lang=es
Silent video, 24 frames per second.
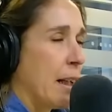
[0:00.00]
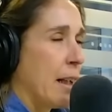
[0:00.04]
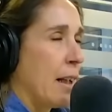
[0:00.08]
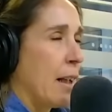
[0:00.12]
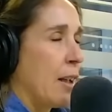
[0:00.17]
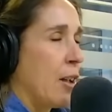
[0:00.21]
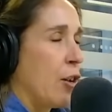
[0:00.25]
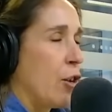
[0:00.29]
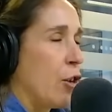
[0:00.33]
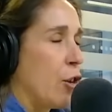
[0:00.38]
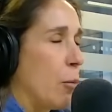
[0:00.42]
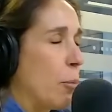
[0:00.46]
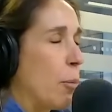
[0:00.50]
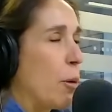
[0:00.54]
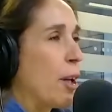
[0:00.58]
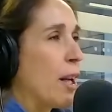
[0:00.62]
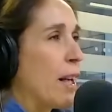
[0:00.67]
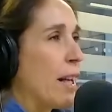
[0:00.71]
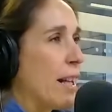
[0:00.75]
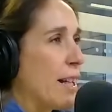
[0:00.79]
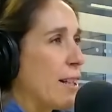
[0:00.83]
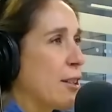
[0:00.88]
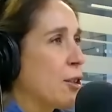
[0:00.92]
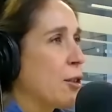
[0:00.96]
no por
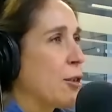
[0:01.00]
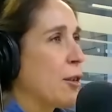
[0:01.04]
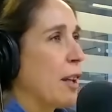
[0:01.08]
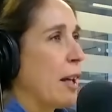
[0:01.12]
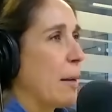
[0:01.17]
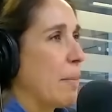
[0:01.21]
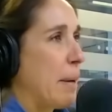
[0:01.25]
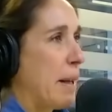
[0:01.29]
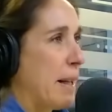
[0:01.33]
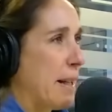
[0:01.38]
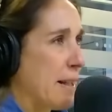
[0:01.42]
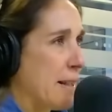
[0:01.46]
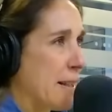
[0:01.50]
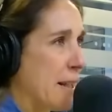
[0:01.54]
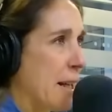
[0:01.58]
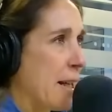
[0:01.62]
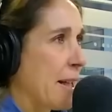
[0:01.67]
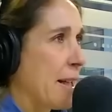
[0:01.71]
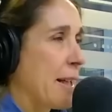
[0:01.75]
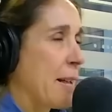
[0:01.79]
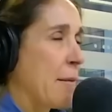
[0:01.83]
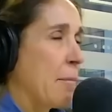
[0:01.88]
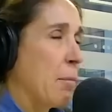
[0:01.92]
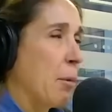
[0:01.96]
el hecho de
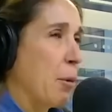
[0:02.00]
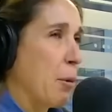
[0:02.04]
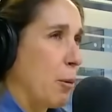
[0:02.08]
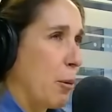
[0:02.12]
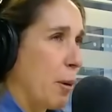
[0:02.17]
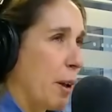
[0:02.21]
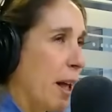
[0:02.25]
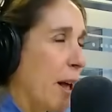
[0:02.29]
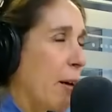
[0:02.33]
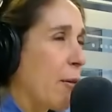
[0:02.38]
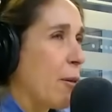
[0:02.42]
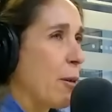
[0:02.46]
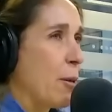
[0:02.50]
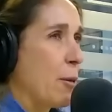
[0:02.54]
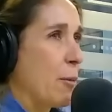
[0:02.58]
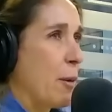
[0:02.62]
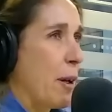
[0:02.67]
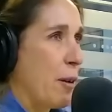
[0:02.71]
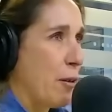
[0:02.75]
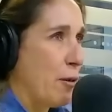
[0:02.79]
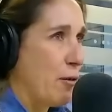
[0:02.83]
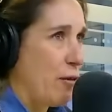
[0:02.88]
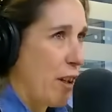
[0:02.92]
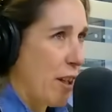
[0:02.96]
aparecer involucrado en
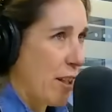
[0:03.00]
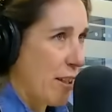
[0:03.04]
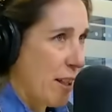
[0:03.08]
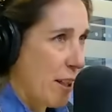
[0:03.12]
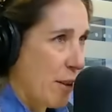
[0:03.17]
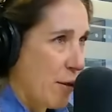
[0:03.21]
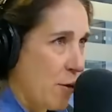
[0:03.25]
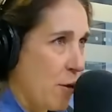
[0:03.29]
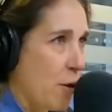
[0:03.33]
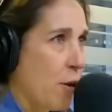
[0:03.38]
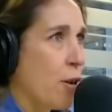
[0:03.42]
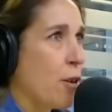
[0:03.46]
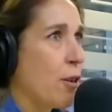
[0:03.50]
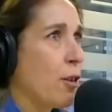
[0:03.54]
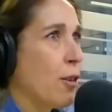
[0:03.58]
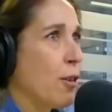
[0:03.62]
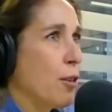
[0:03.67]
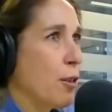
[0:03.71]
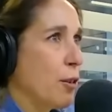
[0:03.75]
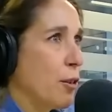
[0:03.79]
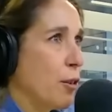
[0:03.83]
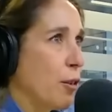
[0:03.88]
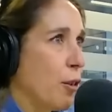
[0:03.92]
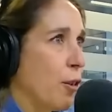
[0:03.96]
una
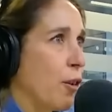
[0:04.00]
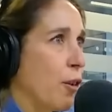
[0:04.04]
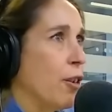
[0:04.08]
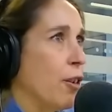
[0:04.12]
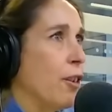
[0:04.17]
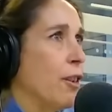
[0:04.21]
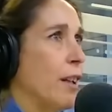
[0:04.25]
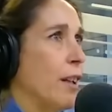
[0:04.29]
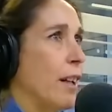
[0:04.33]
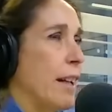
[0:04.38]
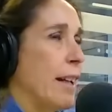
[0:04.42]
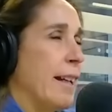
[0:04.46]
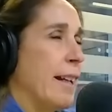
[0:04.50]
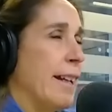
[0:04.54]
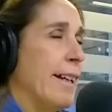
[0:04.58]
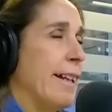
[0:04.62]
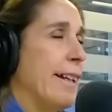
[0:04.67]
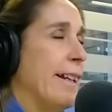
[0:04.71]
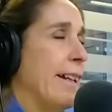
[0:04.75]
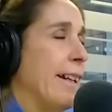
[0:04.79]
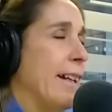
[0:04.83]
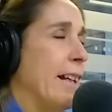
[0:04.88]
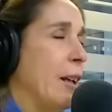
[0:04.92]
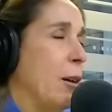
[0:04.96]
conversación con
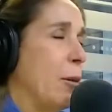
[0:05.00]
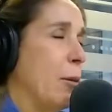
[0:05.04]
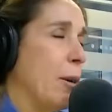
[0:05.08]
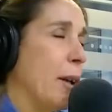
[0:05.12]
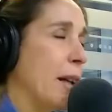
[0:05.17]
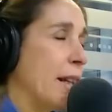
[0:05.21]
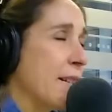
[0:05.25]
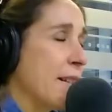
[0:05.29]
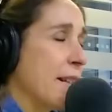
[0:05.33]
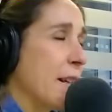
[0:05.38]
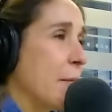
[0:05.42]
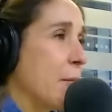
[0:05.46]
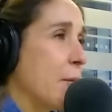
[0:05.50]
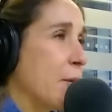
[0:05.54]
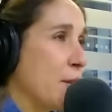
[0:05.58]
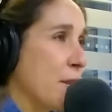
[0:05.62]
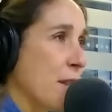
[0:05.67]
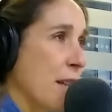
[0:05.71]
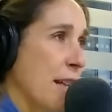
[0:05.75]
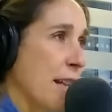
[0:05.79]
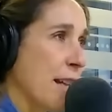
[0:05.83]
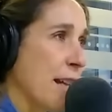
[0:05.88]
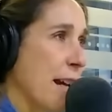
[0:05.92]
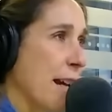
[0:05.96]
eh, Luis
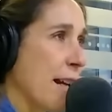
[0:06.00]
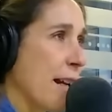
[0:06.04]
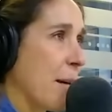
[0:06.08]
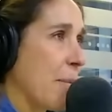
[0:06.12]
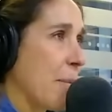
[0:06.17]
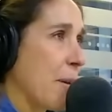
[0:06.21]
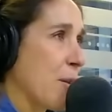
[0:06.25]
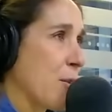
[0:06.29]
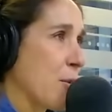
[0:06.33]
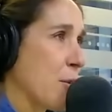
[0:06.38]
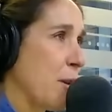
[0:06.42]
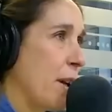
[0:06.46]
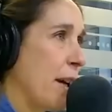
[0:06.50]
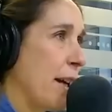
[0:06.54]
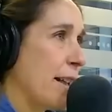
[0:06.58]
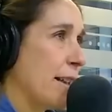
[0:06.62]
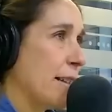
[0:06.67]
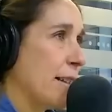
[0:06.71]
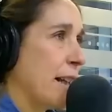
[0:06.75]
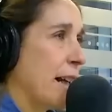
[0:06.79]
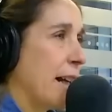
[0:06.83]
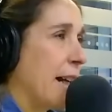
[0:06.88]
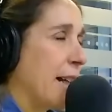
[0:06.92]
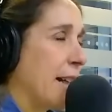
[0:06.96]
Hermosilla. Las personas
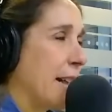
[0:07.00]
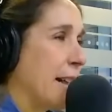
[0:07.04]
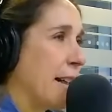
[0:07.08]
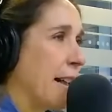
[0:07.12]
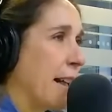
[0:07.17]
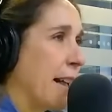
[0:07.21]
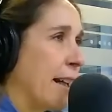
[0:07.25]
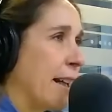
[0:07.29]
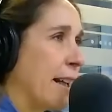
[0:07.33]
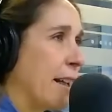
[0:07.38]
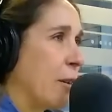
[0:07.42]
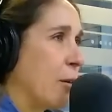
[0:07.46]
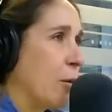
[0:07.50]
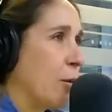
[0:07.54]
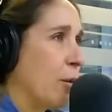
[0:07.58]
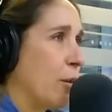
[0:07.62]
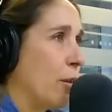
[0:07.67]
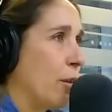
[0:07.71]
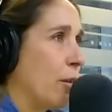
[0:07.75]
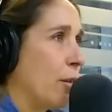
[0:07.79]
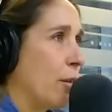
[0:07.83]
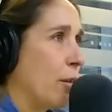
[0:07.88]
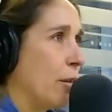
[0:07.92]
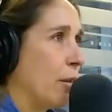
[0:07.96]
están en
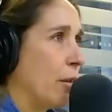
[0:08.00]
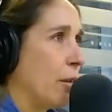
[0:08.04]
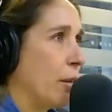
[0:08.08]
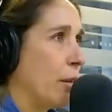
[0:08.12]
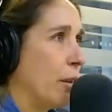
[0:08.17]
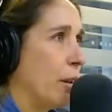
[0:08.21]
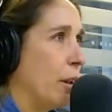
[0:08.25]
un